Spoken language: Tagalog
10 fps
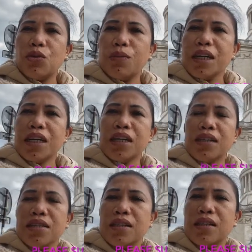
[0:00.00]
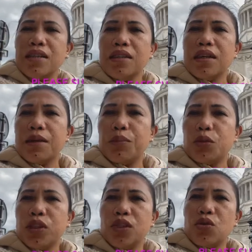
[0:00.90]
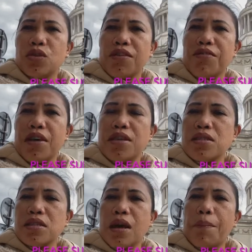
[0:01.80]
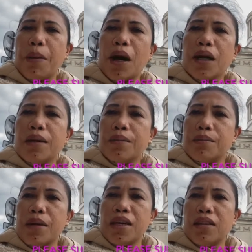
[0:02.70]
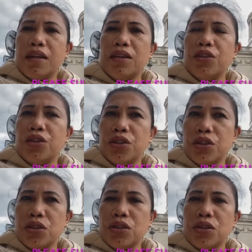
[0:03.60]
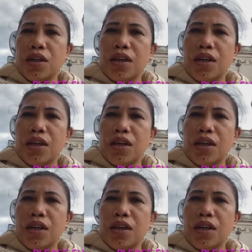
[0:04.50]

maging residente ka po dito sa France kapag may 10 years